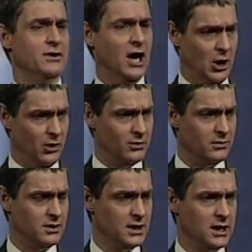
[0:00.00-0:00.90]
потому что не
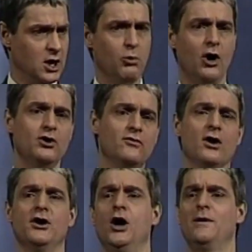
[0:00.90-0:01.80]
тебе это знать.
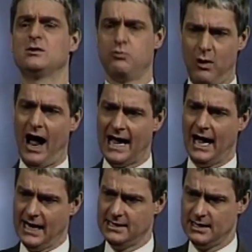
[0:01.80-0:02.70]
То, что ты
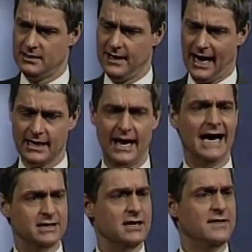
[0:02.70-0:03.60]
должен знать, это
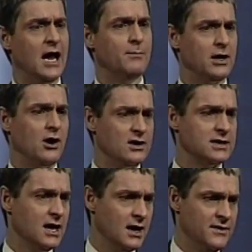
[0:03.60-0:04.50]
почему я это сделал.
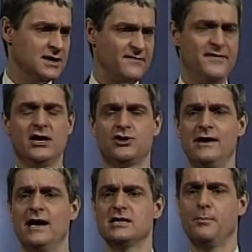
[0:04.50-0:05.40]
А я
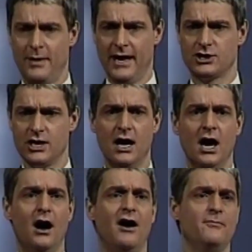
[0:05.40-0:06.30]
проклял ее, потому
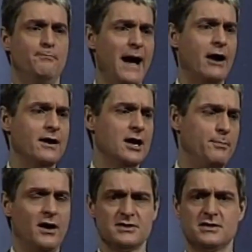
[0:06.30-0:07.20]
что эта смоковница
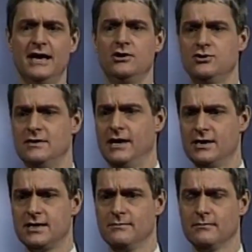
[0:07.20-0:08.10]
является
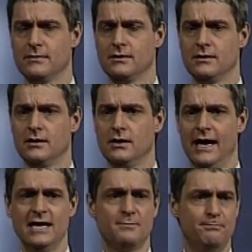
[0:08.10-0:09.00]
иллюстрацией вот
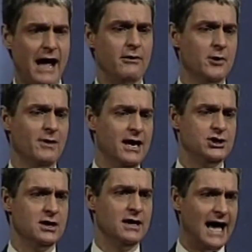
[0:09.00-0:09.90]
такого а,
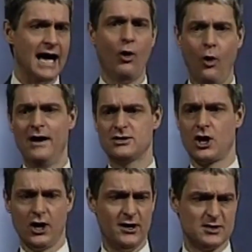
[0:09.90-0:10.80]
бесплодного,
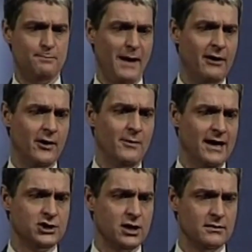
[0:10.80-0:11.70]

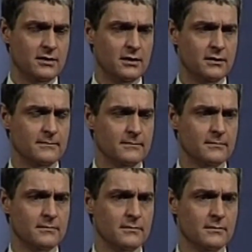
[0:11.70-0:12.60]
отступившего от Бога
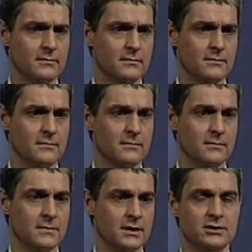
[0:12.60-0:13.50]
иудаизма. И это
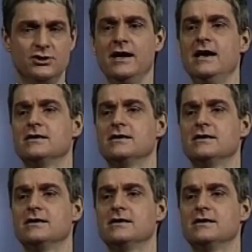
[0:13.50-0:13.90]
мертвая,